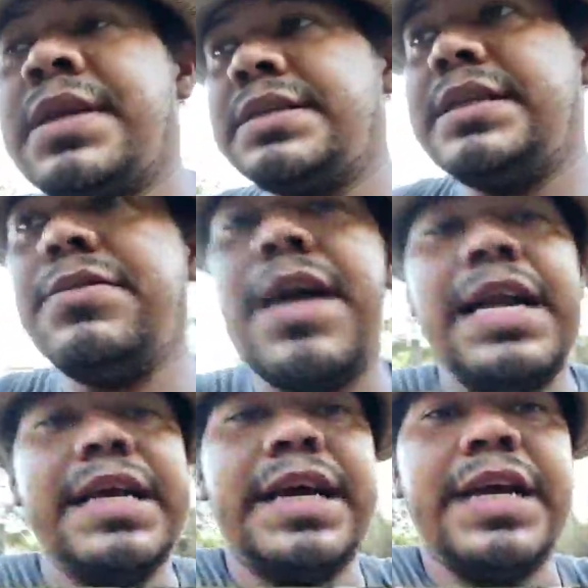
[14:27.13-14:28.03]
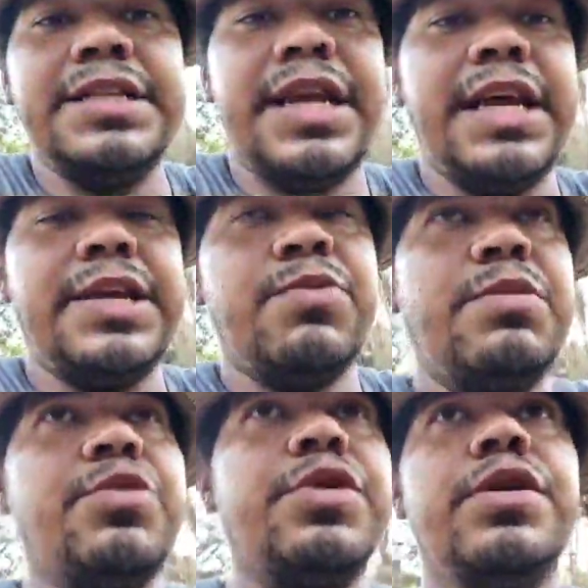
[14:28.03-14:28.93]
cinco galinhas que a gente tem, que uma
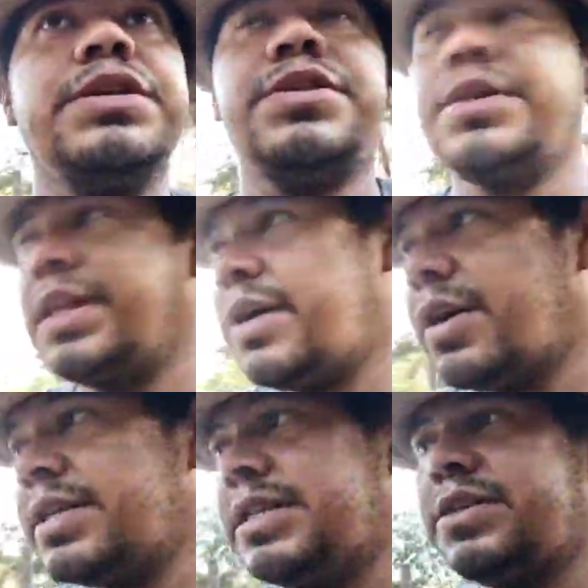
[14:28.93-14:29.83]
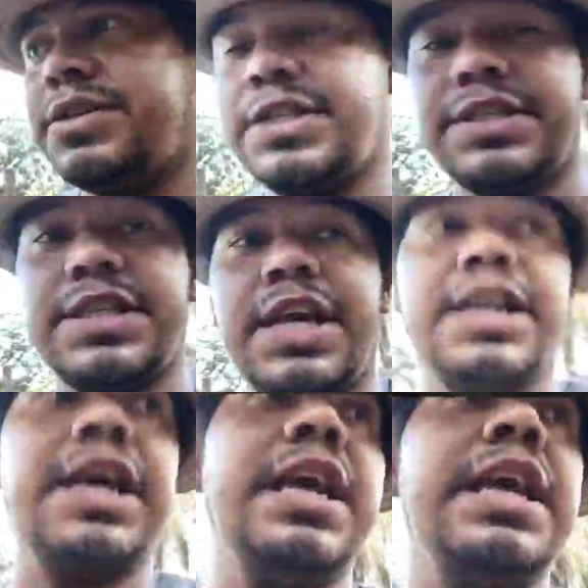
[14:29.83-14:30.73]
morreu, a gente só tem agora cinco, nós tinha seis,
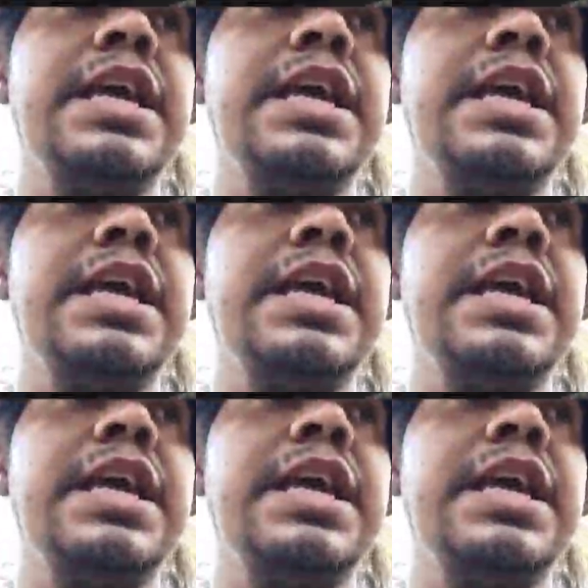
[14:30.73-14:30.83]
né?